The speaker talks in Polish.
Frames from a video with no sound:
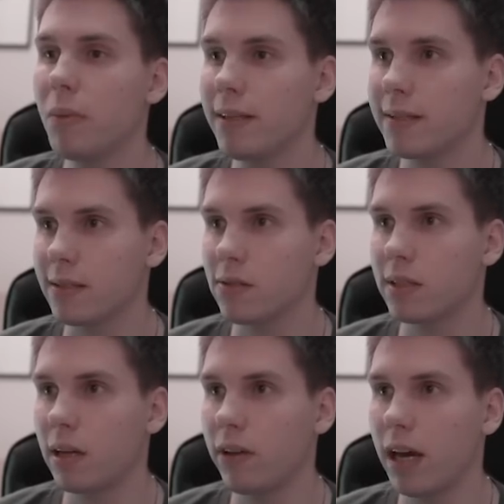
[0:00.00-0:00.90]
miejsca
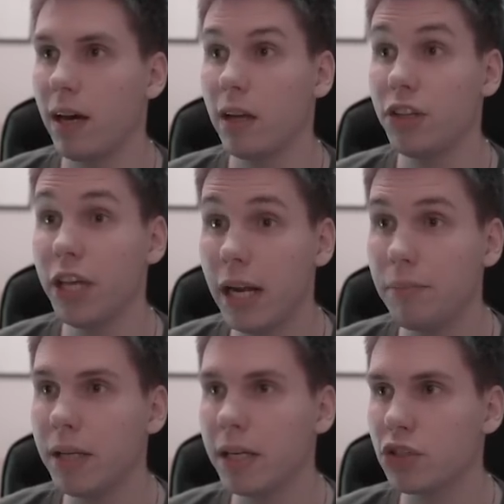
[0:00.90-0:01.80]
zostawia. Nie
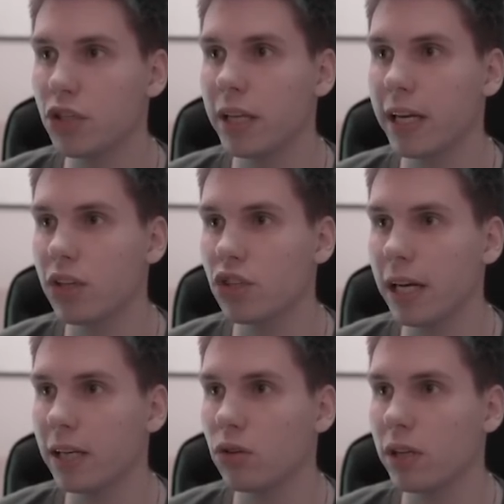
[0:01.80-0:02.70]
nabiera się na jakieś
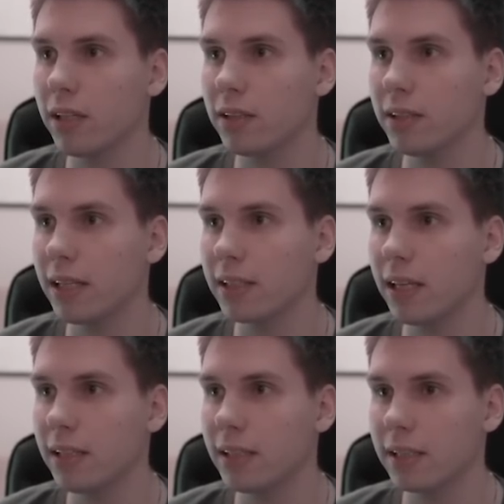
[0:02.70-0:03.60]
lakrokiety i tak
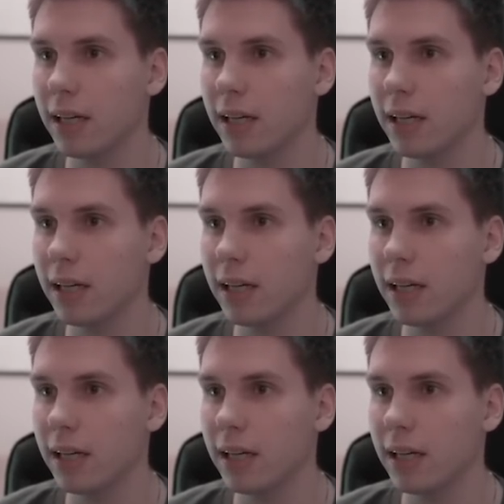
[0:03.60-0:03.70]
dalej, i tak